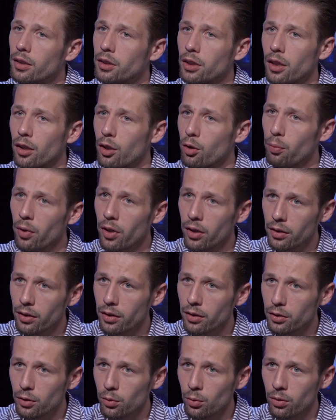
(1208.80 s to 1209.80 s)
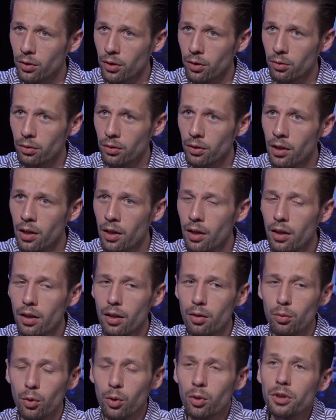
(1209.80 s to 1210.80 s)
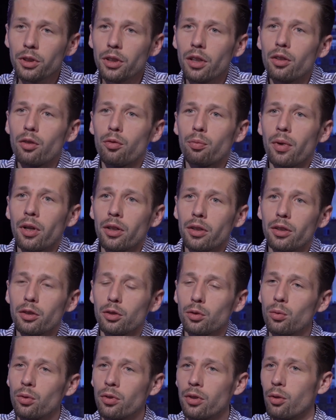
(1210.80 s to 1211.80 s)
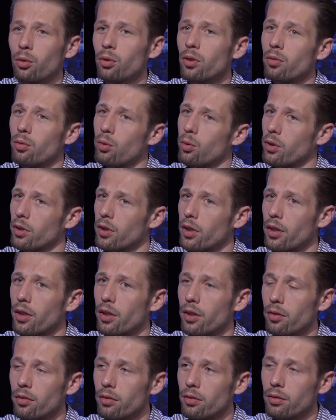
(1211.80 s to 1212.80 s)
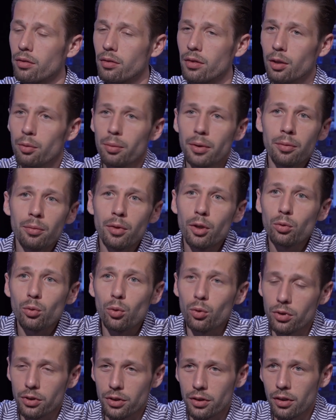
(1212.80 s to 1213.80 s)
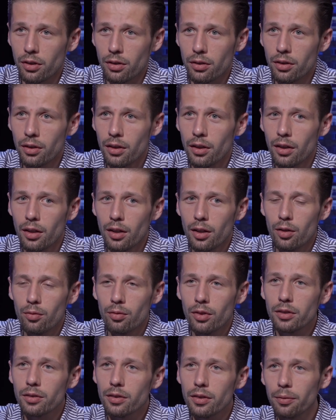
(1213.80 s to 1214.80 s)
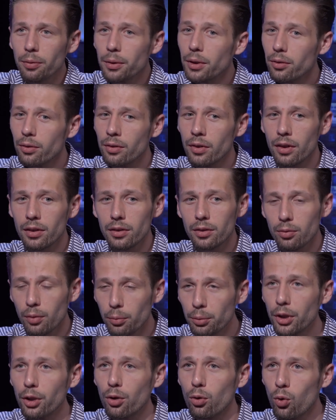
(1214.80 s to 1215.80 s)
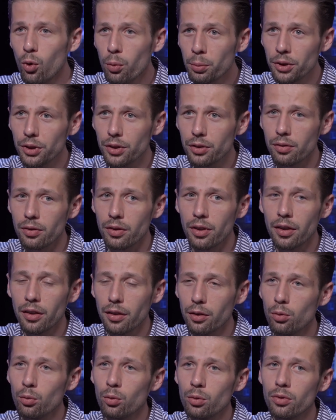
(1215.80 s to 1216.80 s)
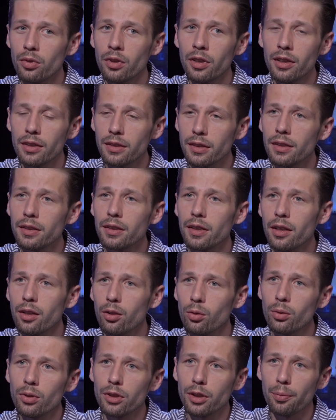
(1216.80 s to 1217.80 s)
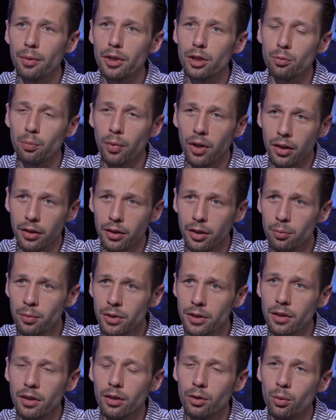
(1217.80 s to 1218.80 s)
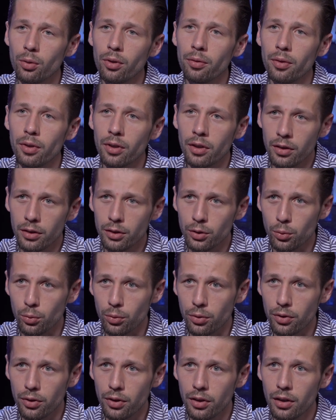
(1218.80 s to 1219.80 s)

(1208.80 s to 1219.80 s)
члены партии «Слух народа». Много ну, а членов партии «Слух народа» в городе Киеве. Да об этом никто не знает. Нас вообще, нас вообще общество не, отно, не ассоциирует себя с партиями, за которыми голосует.